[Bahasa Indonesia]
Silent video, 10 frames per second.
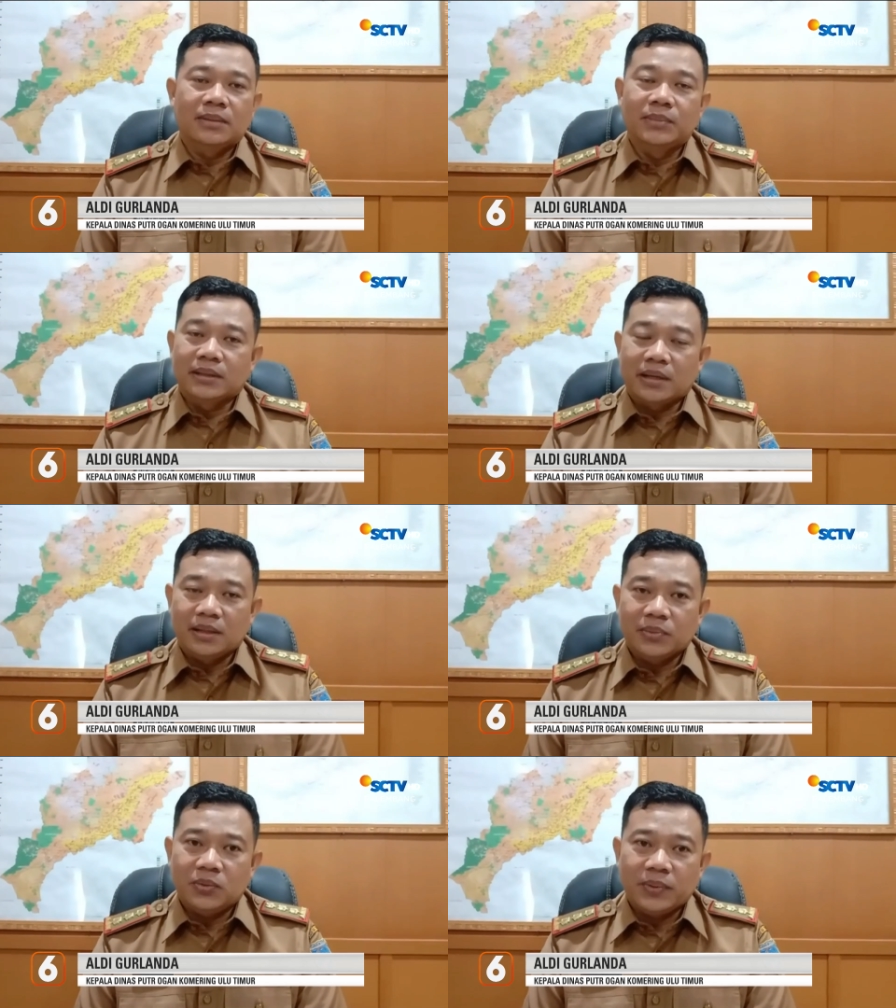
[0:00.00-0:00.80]

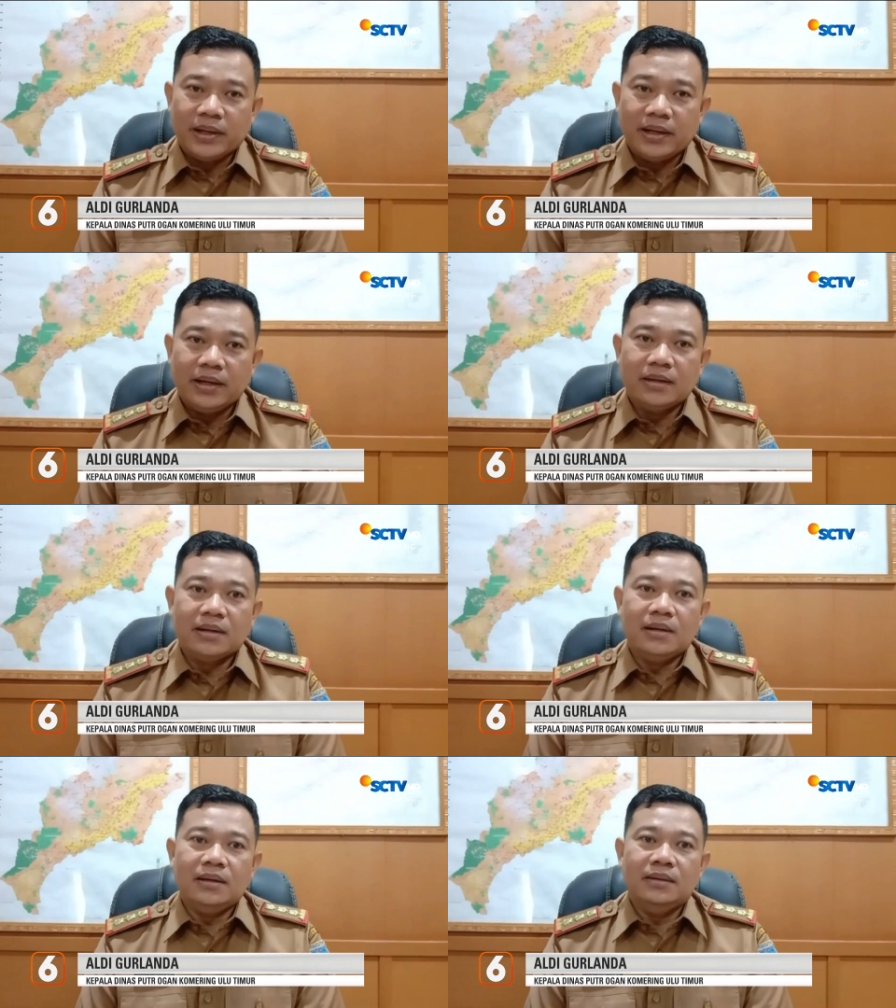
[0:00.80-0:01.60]
Kementerian
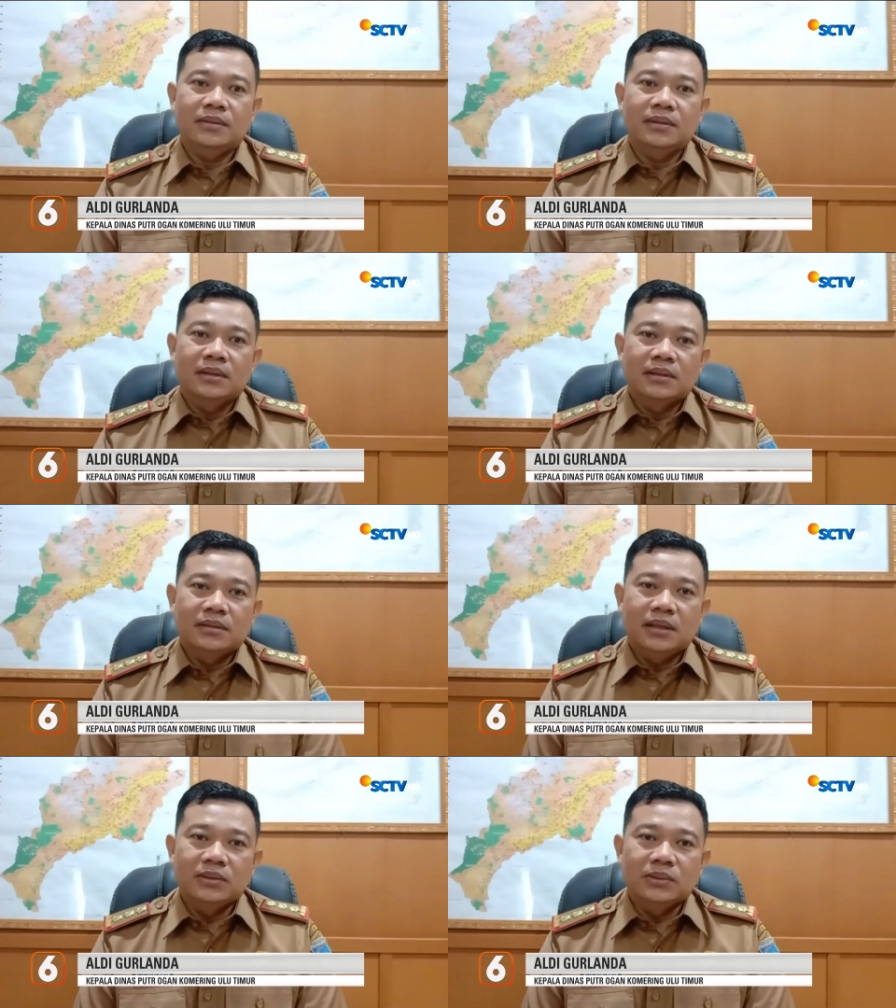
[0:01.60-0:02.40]
PUPR
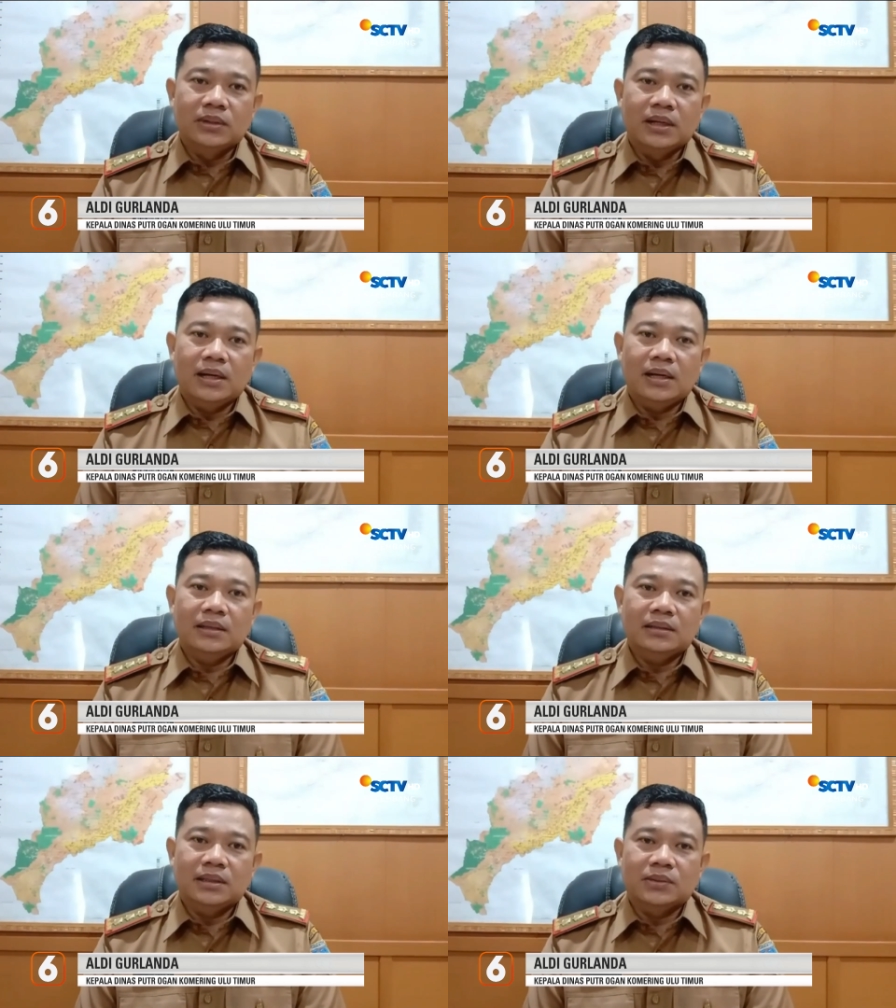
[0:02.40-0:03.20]
dan
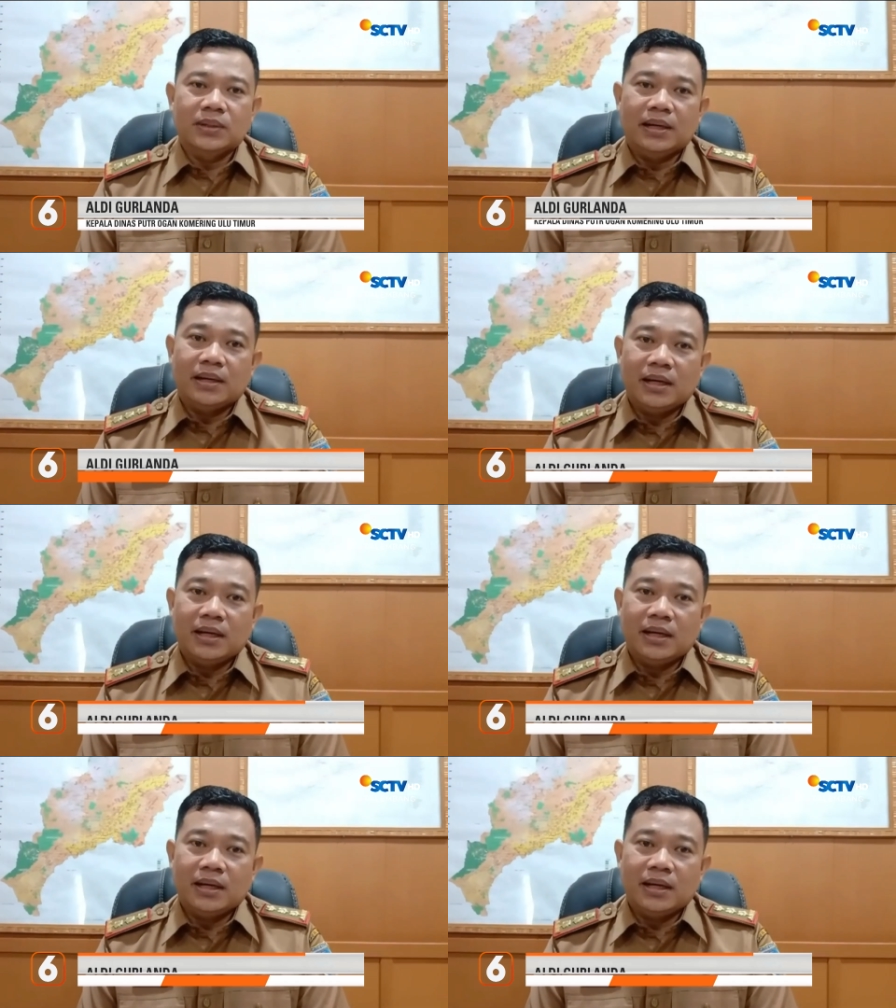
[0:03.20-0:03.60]
juga sesuai